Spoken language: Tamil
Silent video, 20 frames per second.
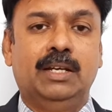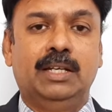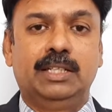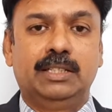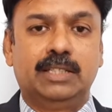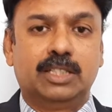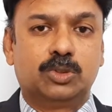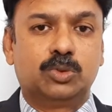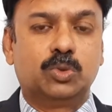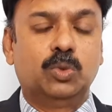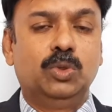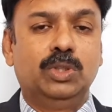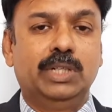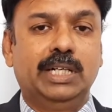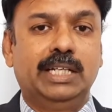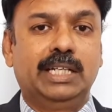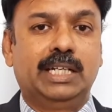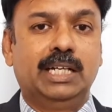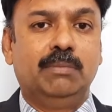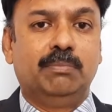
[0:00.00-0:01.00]
இந்த
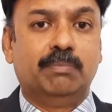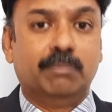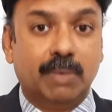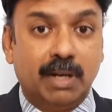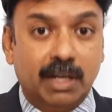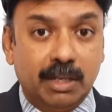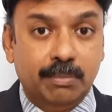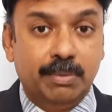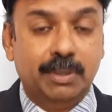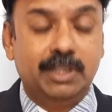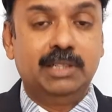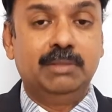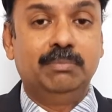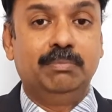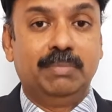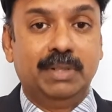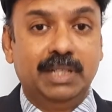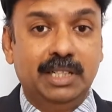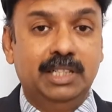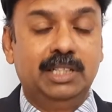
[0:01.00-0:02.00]
சூழ்நிலைகள்
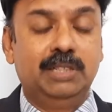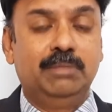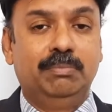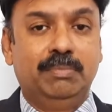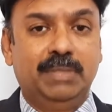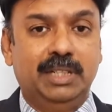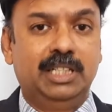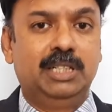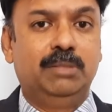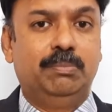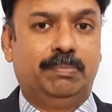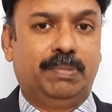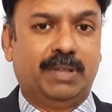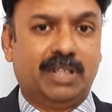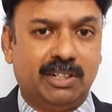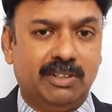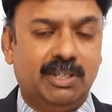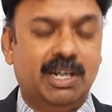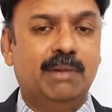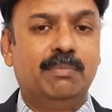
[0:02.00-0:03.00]
மறுபடியும் மீண்டும் மீண்டும்
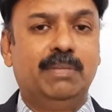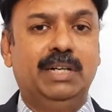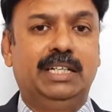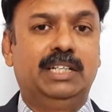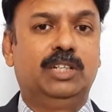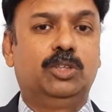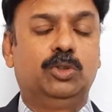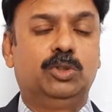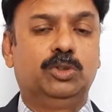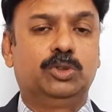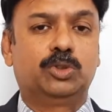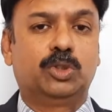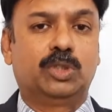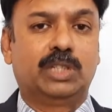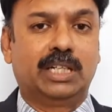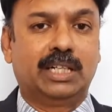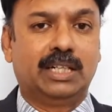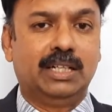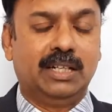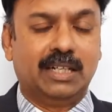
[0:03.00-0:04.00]
பரவாமல் இருக்கணும்னு
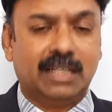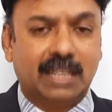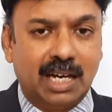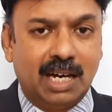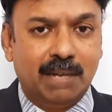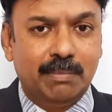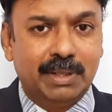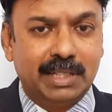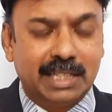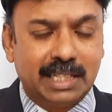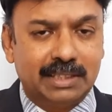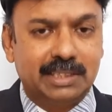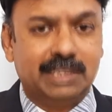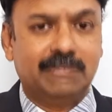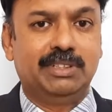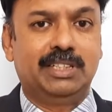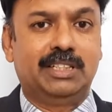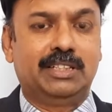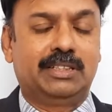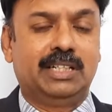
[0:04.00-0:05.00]
சொன்னாக்கா நாம் எந்த
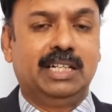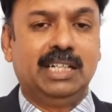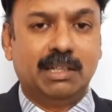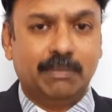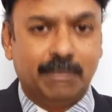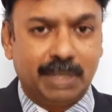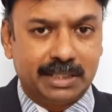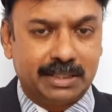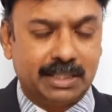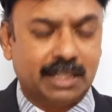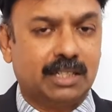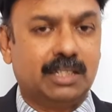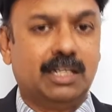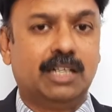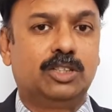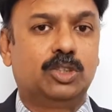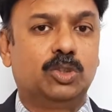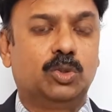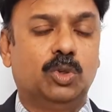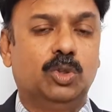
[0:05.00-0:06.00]
விதத்தில் நம்மளை
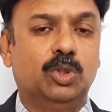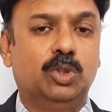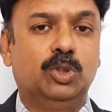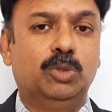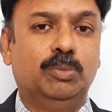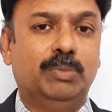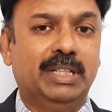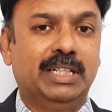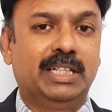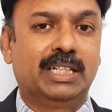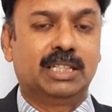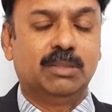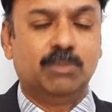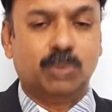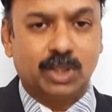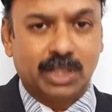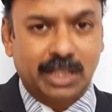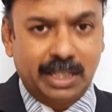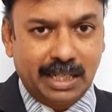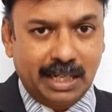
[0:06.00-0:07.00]
தற்காத்து கொள்ளணும் அப்படிங்கிறத
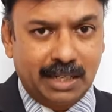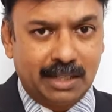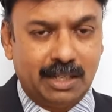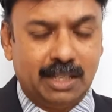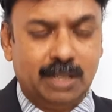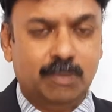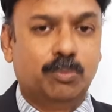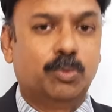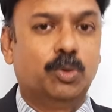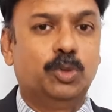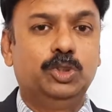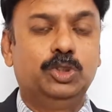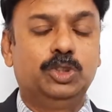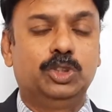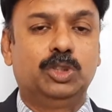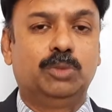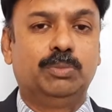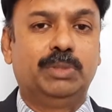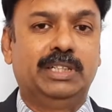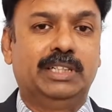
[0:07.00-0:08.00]
முதல்ல எல்லாரும்
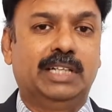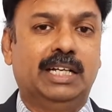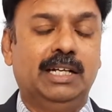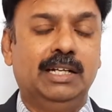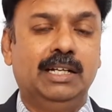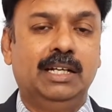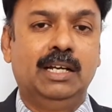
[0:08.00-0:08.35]
புரிஞ்சுக்கிட்டோம் அப்படின்னா